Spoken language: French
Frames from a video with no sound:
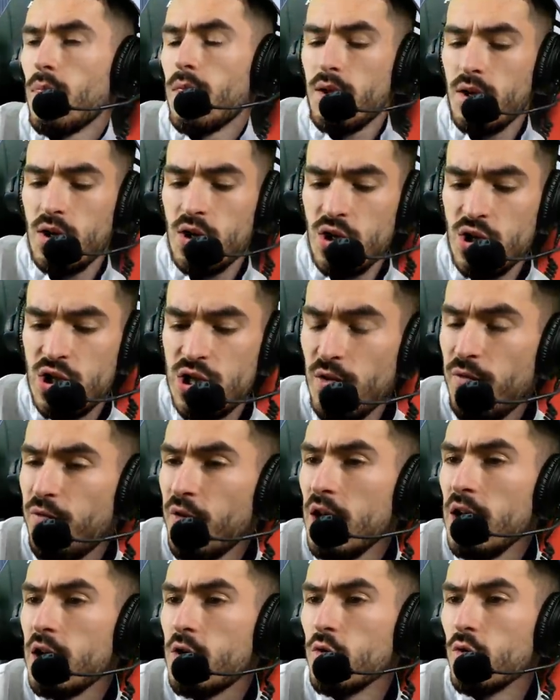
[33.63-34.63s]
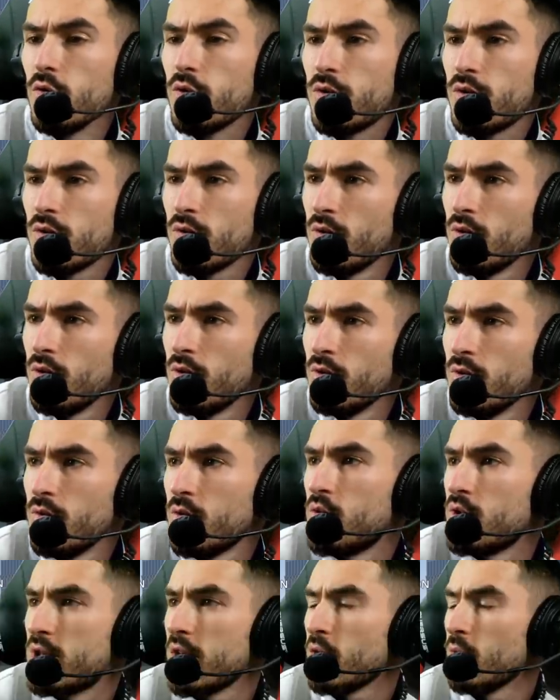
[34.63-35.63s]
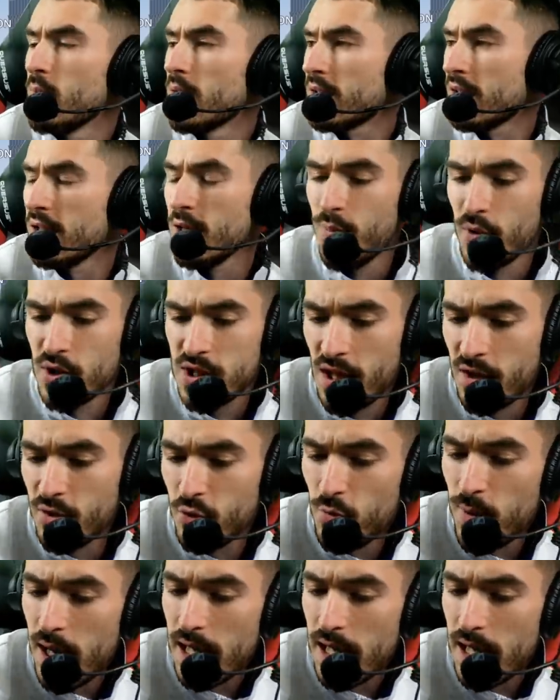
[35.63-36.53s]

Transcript: J'ai fait les comptes. Tu sais combien t'as dépensé à Dubaï